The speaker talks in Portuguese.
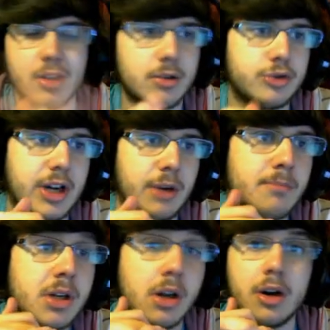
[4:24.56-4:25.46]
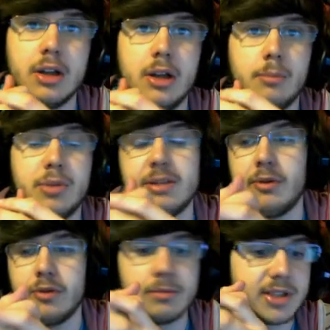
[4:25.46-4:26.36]
jogaram melhor, por isso também no
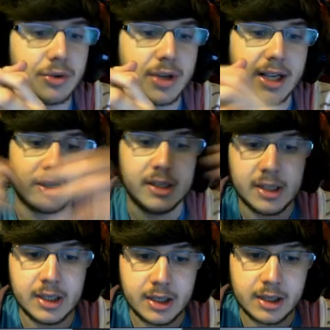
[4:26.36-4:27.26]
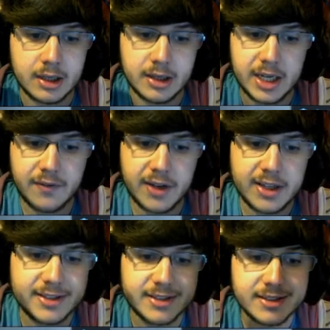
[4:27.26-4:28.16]
fundo mereceram ganhar. Uh, eh,
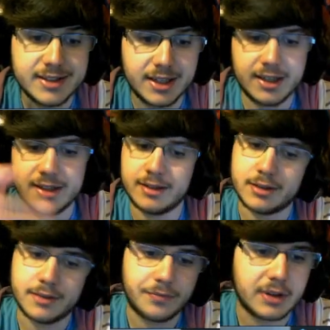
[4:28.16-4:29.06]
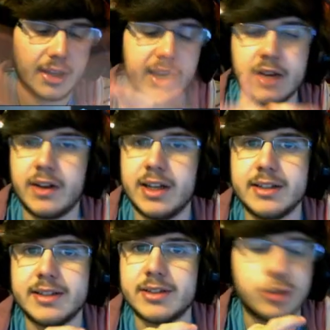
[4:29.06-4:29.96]
NVS Dignitas. NVS